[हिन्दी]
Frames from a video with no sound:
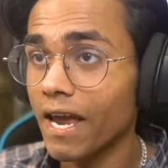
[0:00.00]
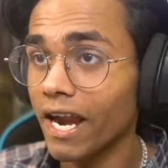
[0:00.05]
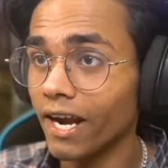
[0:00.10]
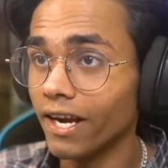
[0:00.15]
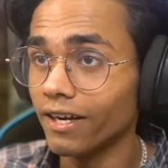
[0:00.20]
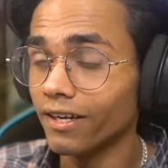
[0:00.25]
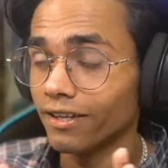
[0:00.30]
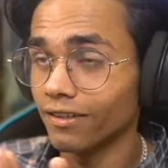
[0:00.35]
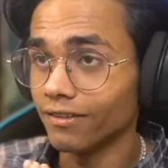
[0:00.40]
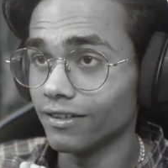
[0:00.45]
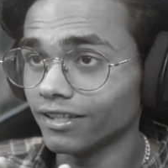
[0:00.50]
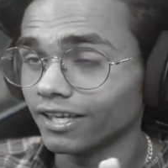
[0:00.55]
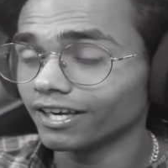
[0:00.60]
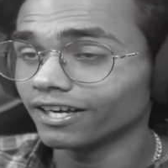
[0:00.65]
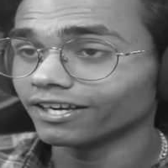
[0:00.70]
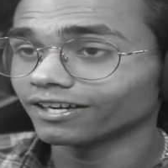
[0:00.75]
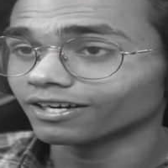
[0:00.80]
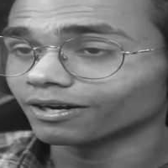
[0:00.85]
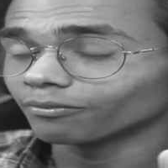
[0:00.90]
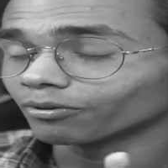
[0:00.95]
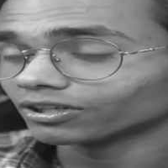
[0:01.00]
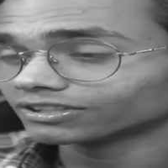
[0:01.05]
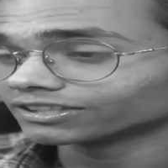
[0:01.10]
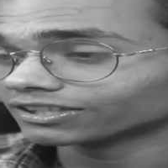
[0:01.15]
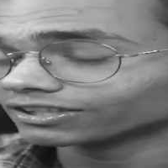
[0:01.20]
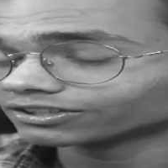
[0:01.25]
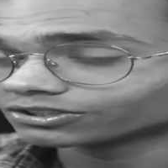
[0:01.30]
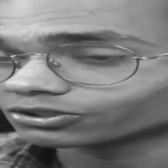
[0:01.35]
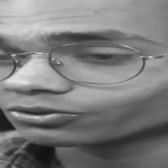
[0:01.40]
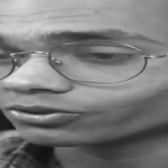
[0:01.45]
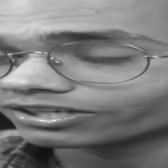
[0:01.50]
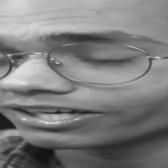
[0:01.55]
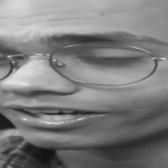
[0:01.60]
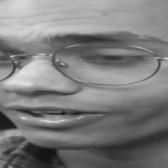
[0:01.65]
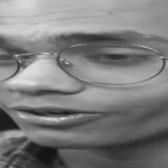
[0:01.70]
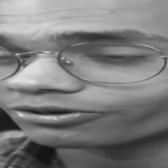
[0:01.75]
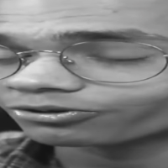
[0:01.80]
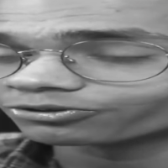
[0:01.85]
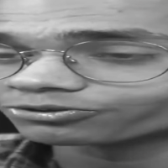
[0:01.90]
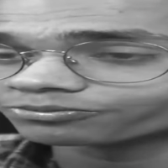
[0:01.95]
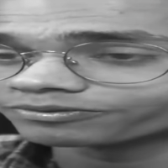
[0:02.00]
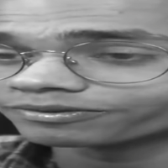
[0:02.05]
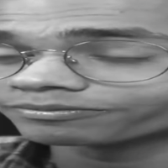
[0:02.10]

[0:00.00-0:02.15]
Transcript: एंड ये करना बहुत ज़्यादा ज़रूरी है इंट्रोज में